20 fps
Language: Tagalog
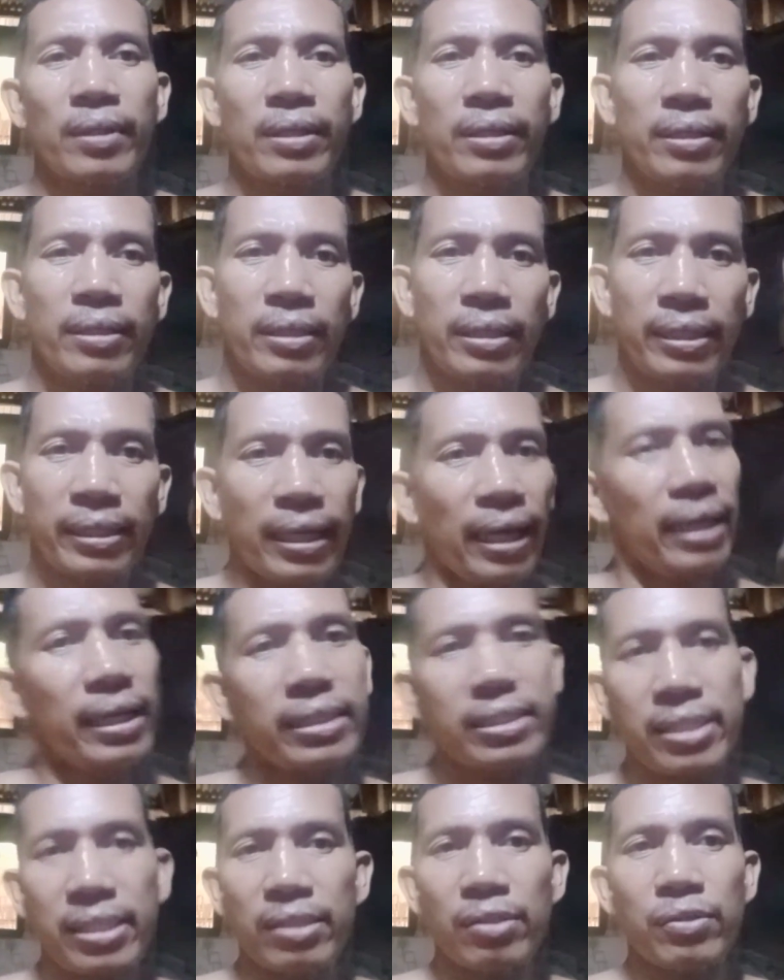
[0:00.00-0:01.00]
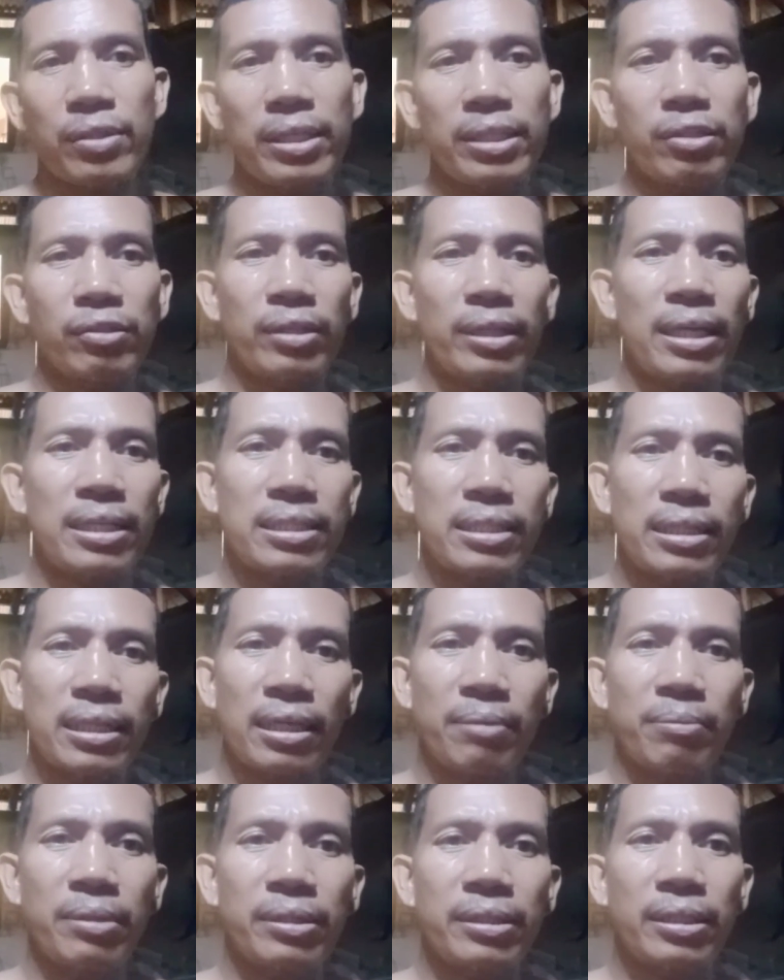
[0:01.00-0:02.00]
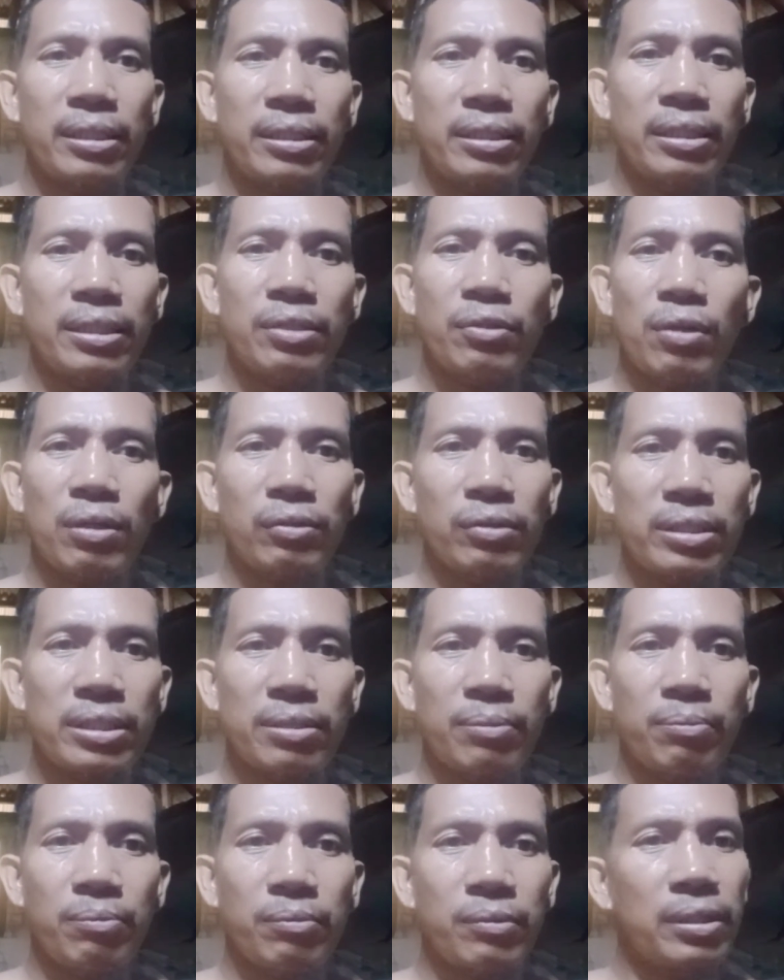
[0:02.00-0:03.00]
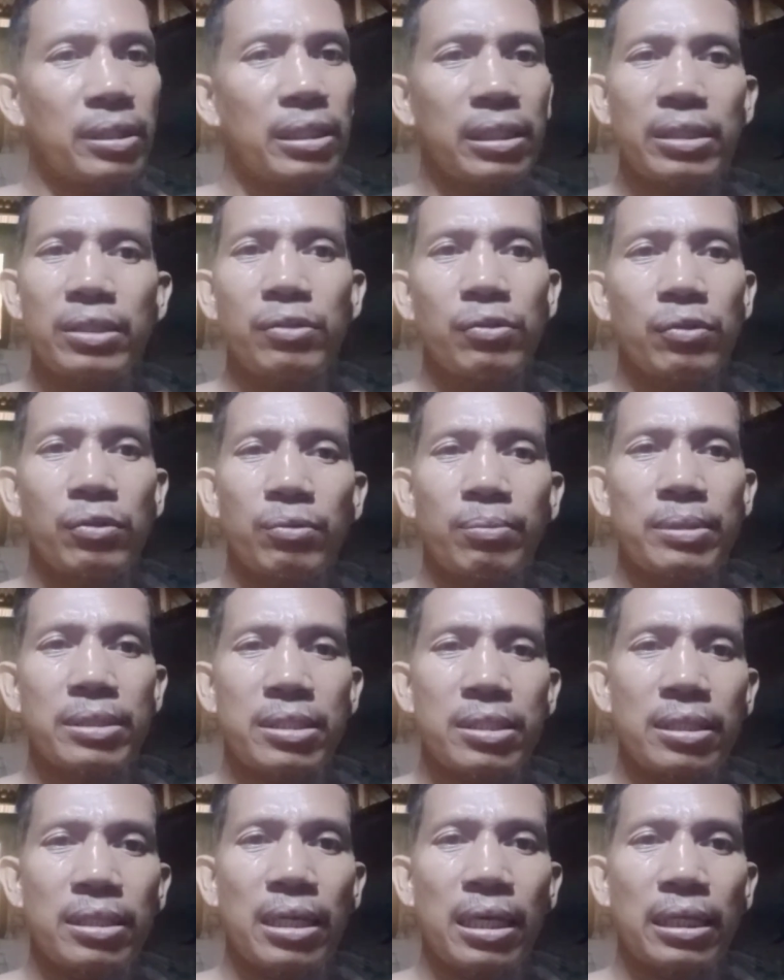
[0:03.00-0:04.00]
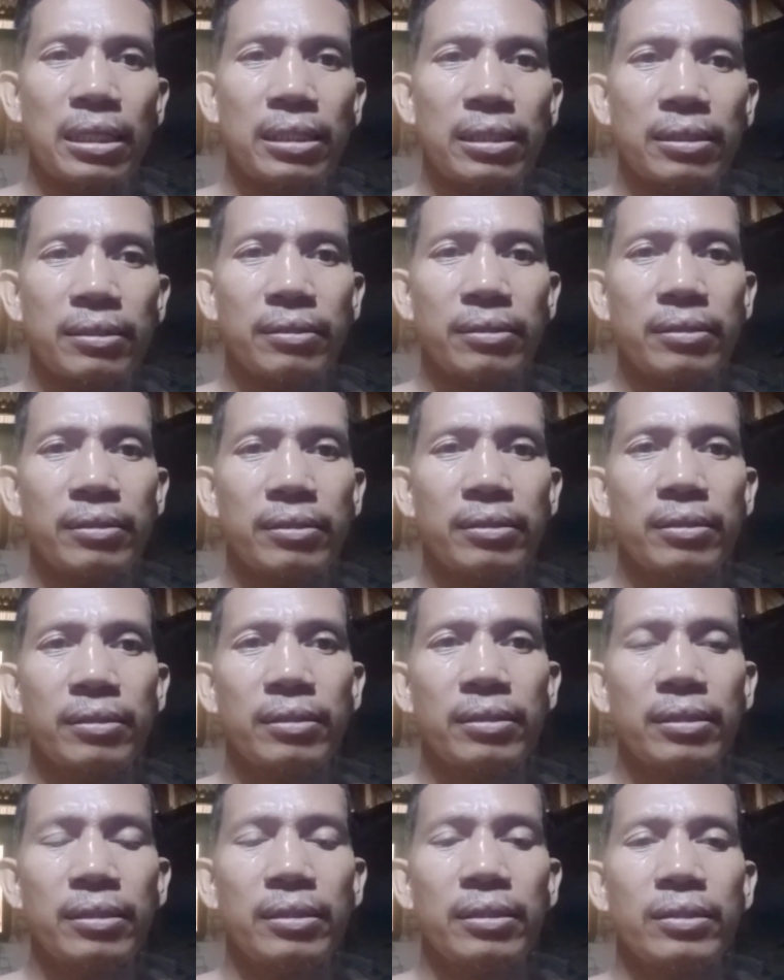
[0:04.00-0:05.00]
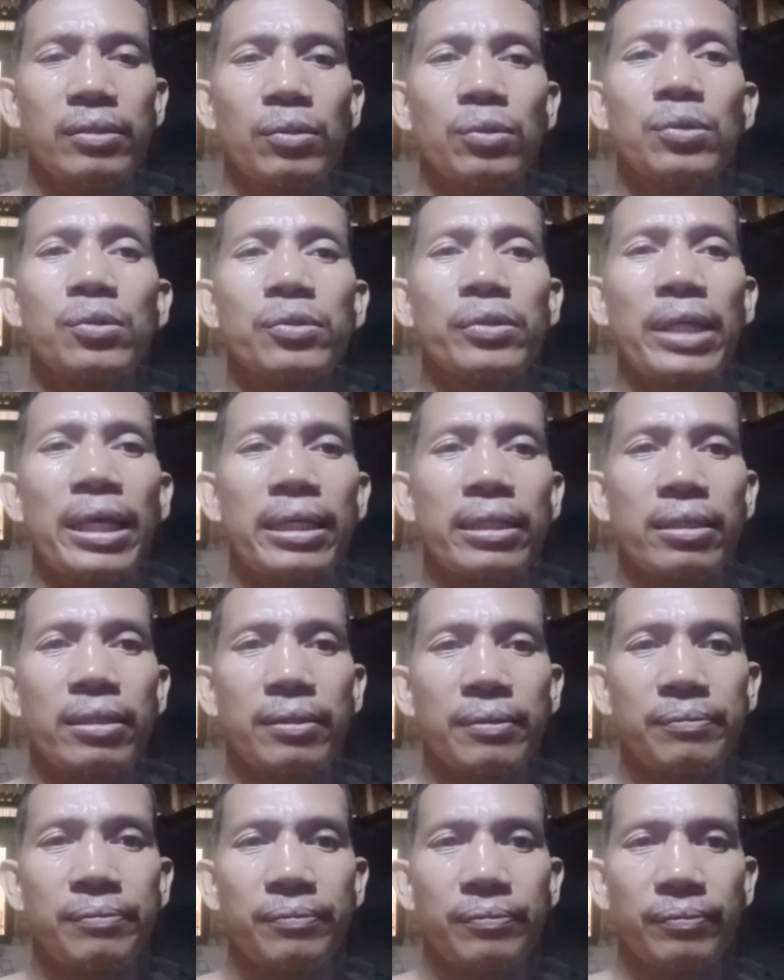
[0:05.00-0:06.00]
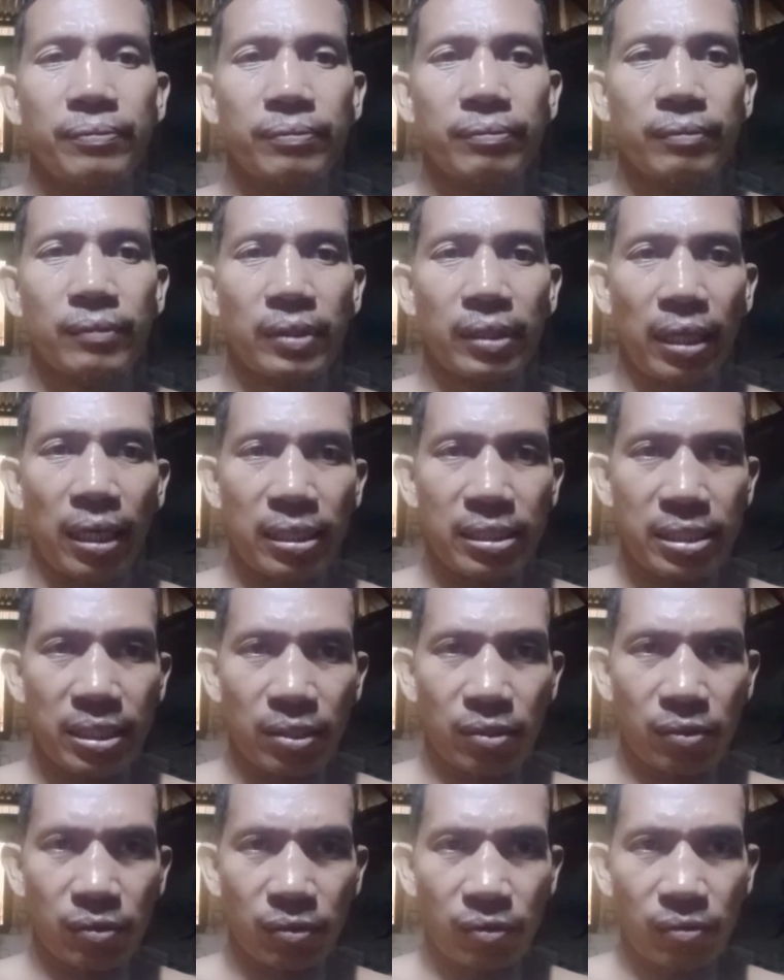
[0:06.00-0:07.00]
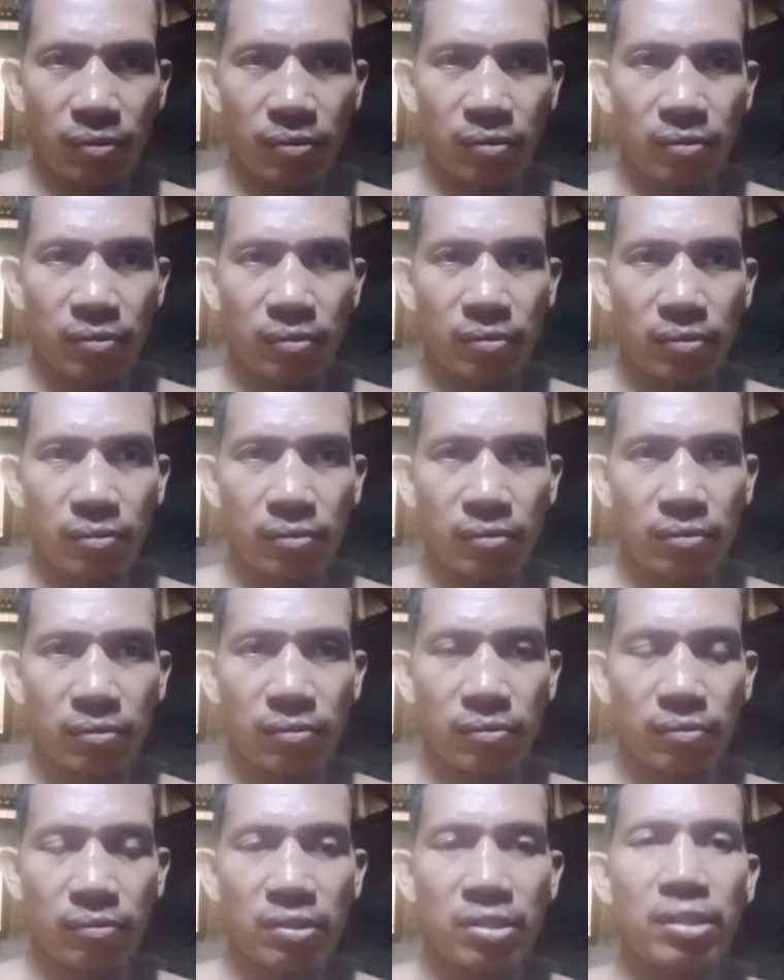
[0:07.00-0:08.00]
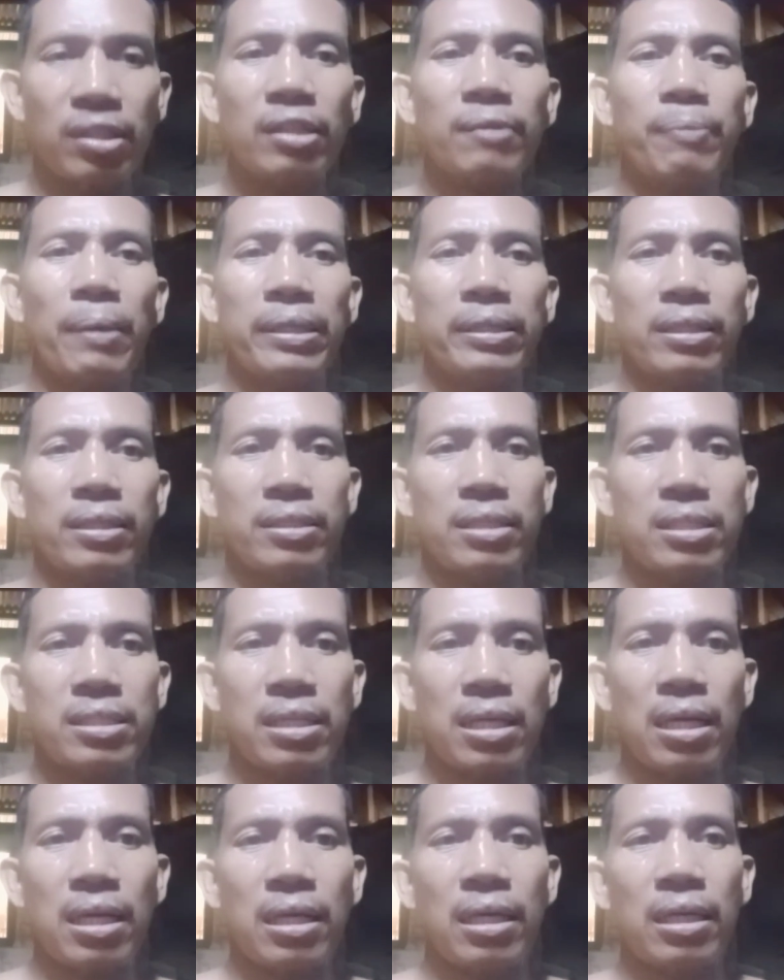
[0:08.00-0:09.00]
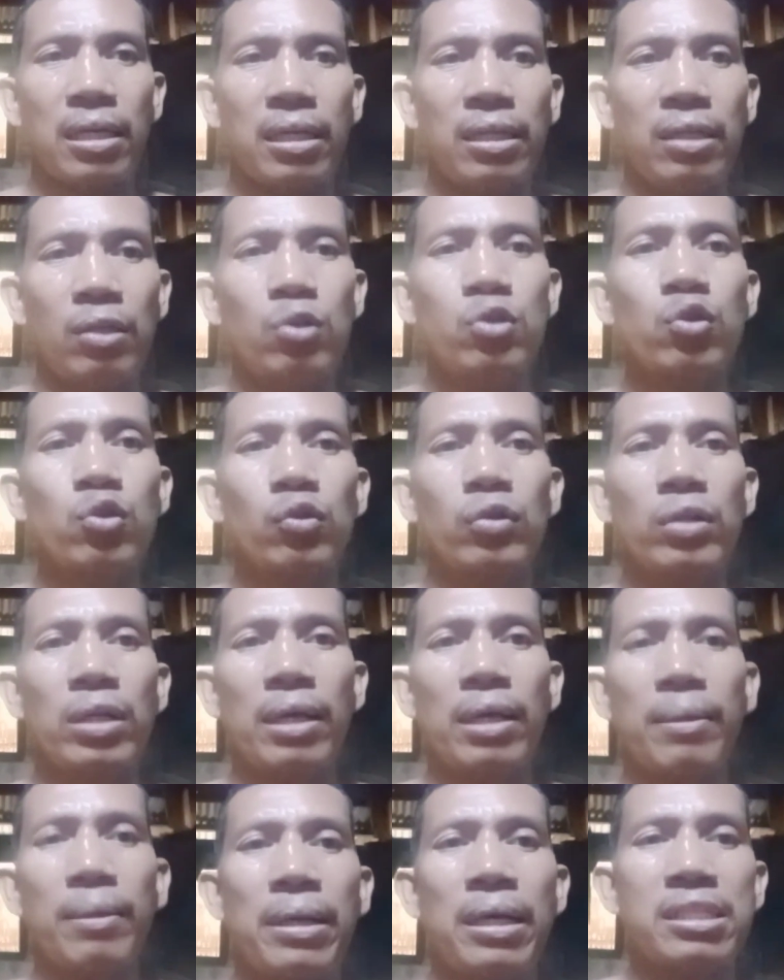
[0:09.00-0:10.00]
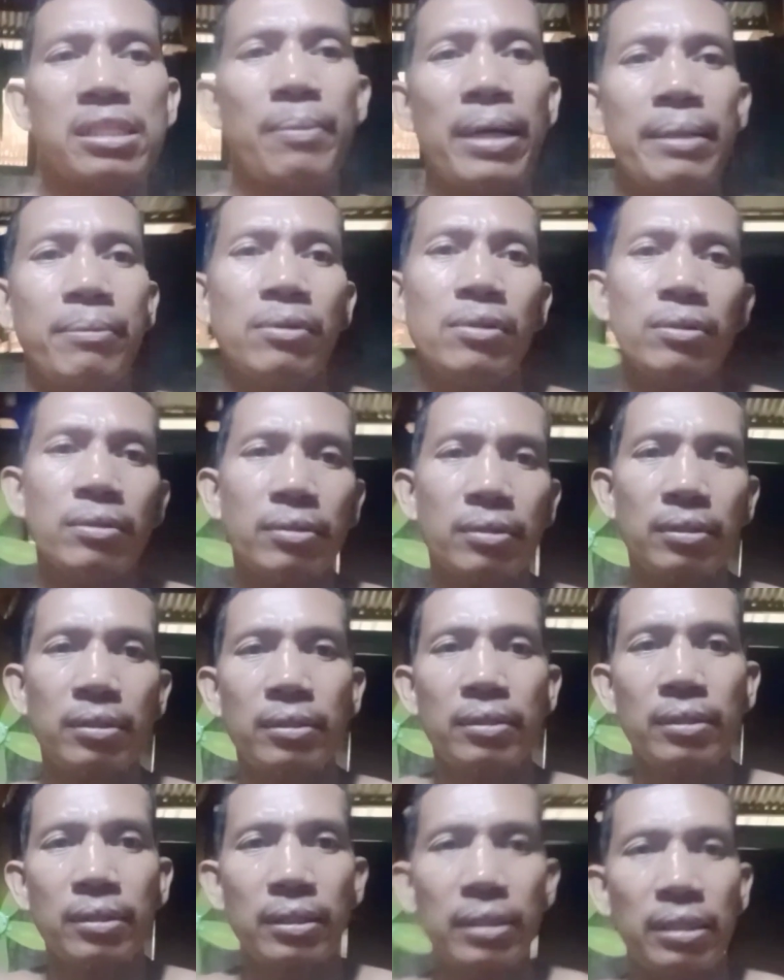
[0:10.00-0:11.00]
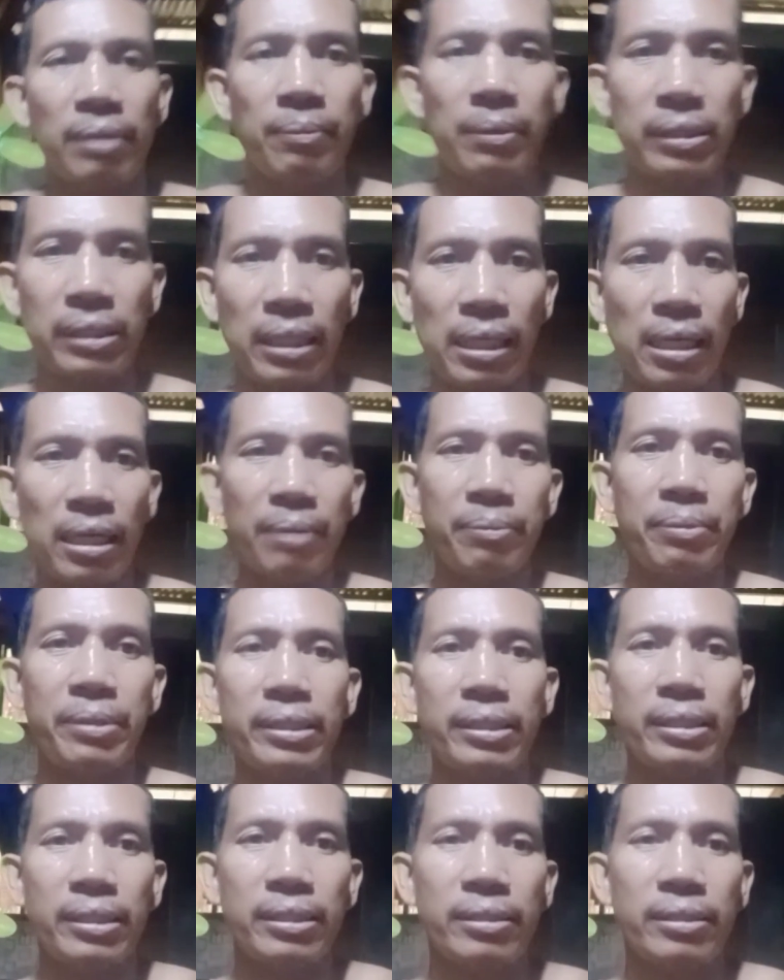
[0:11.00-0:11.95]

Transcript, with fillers: Kahit sino sa inyo tigasin ng Cavite, hindi nyo ako, hindi nyo ako masisindak. Totoo yan. Kahit sinong street fighter dyan sa Luzon na mga kasamaan mo, ang mga taga Cavite.